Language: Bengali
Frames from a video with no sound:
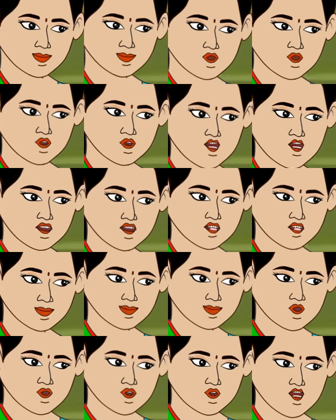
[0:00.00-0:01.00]
তা তুমি
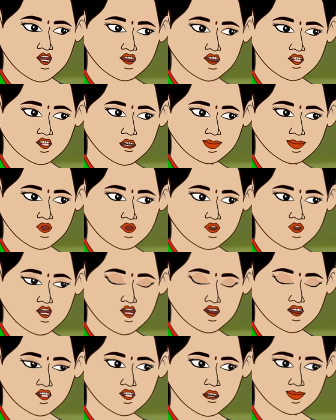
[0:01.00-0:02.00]
বললে যে তুমি জাদু
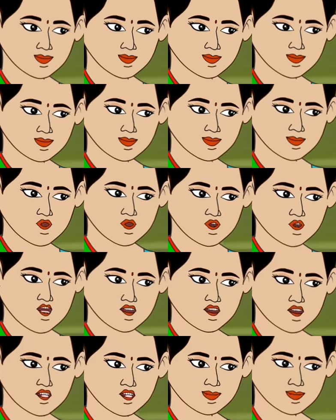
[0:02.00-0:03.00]
জানো তা
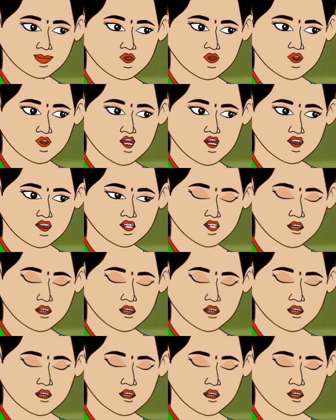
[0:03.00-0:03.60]
তোমার এত কষ্ট